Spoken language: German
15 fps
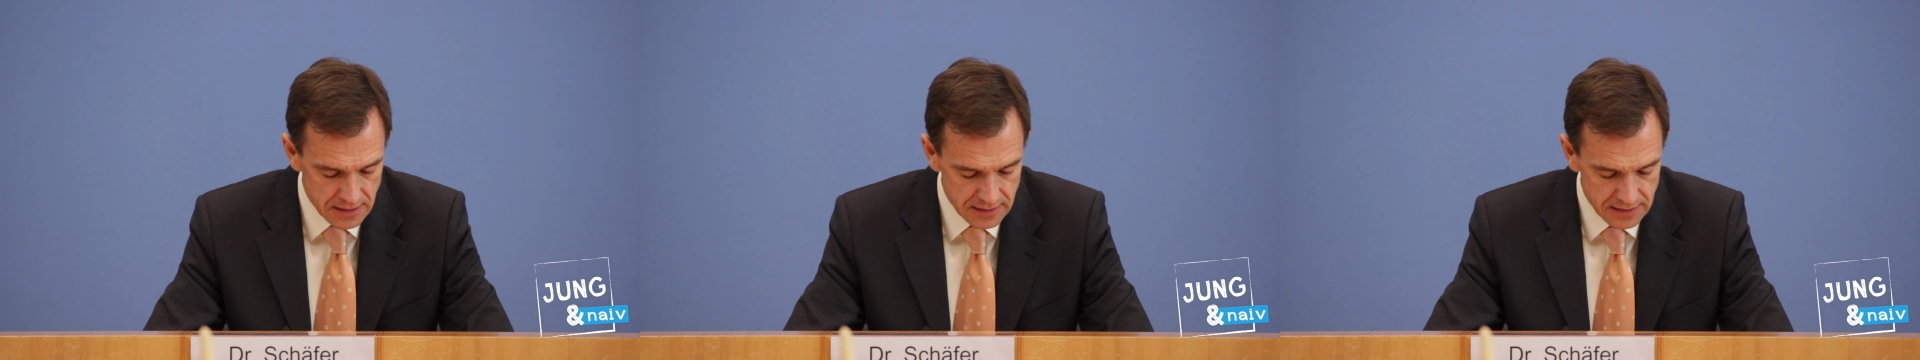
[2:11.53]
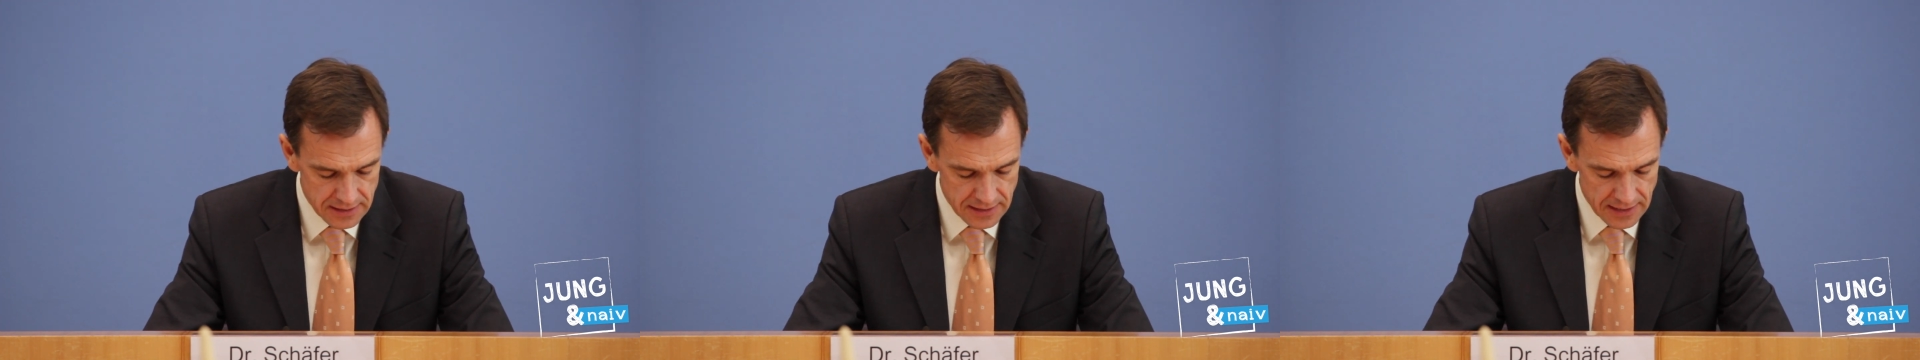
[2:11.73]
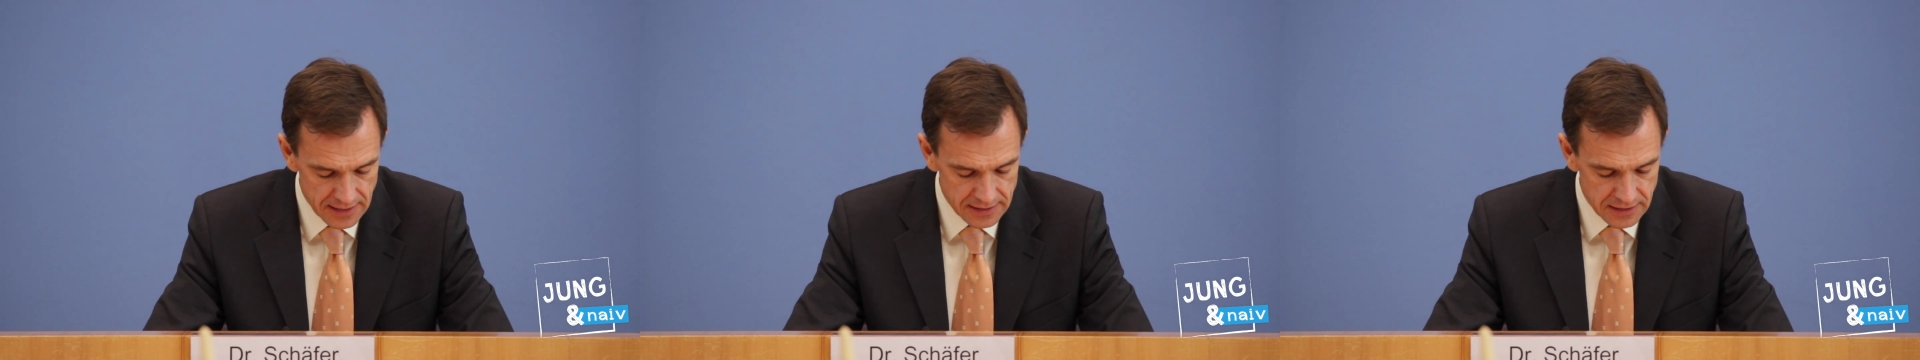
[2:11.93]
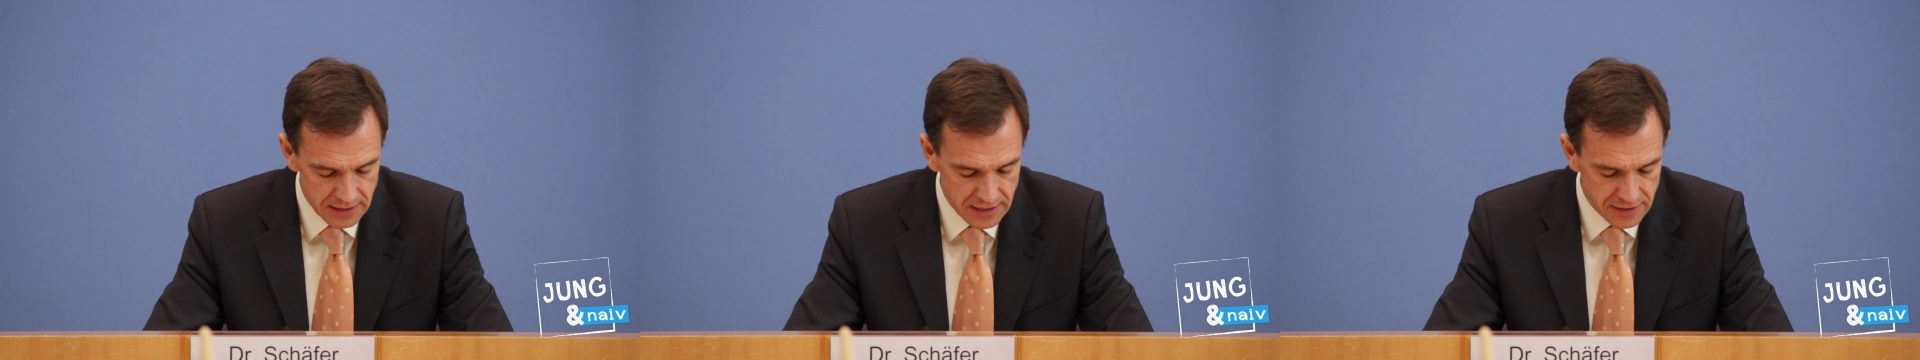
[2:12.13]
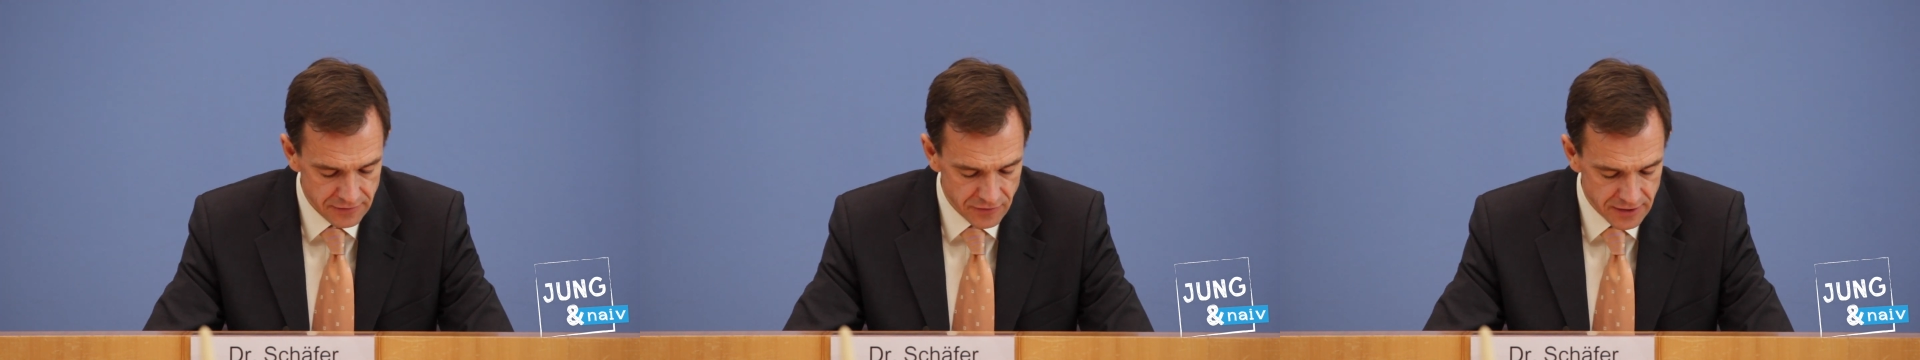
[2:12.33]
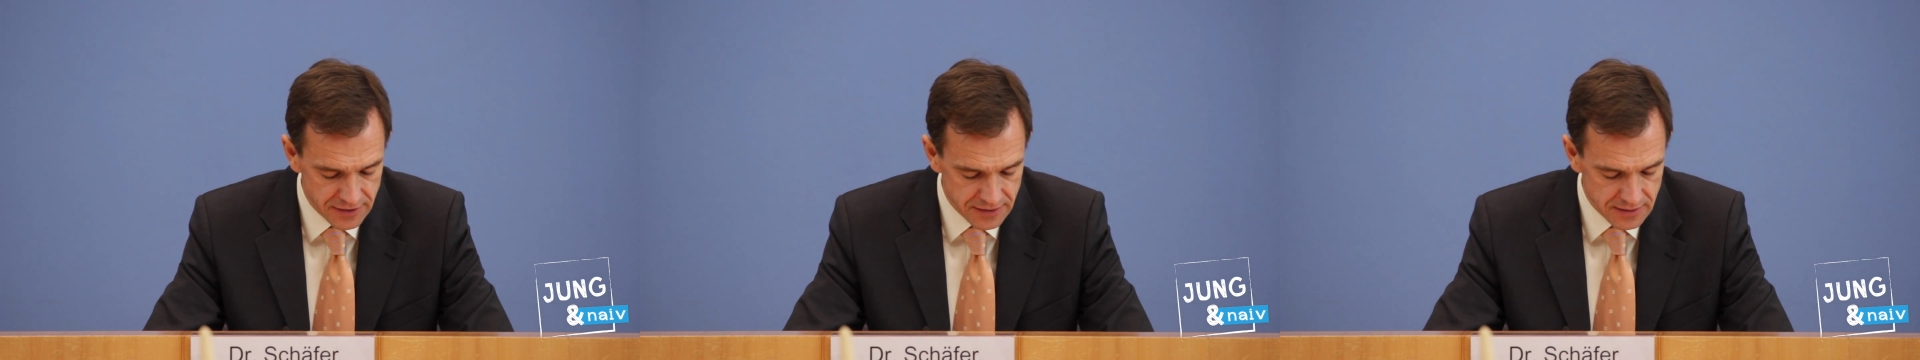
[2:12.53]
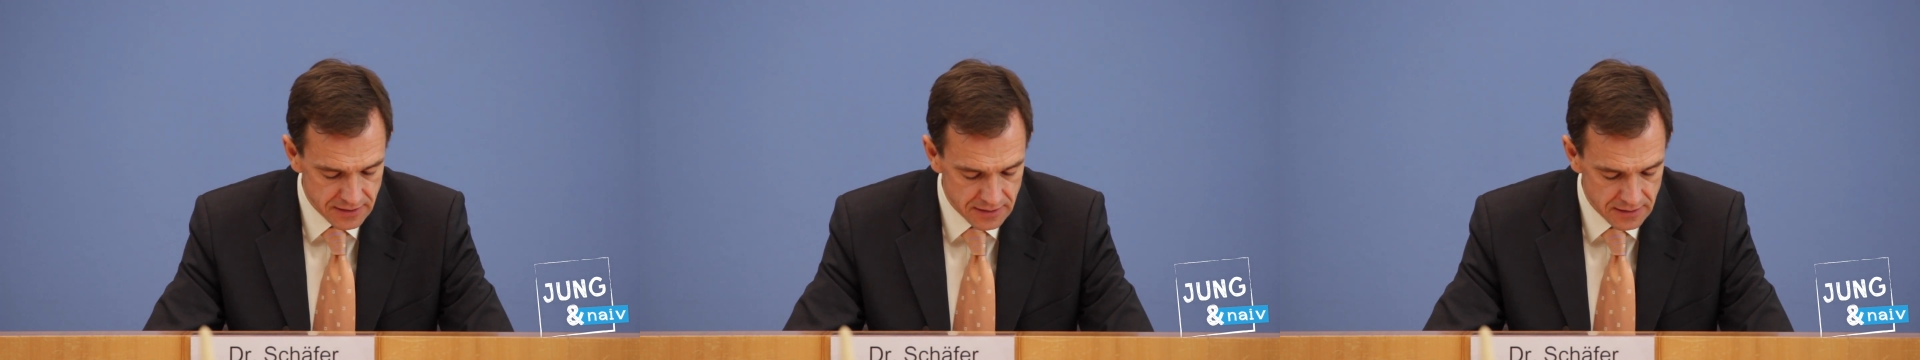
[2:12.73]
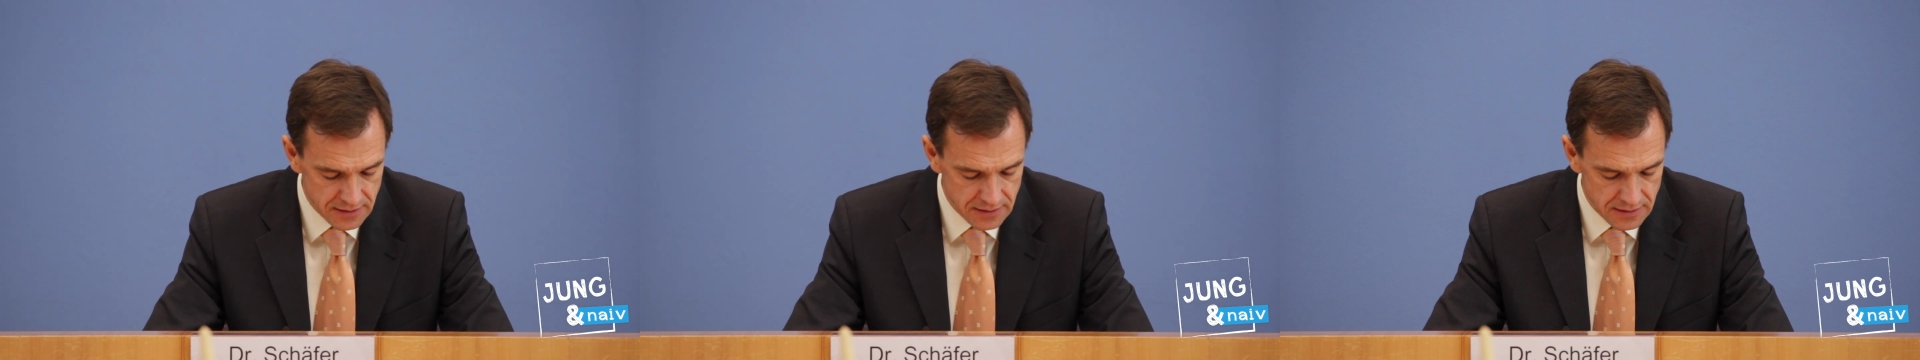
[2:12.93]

ein General Cleveland,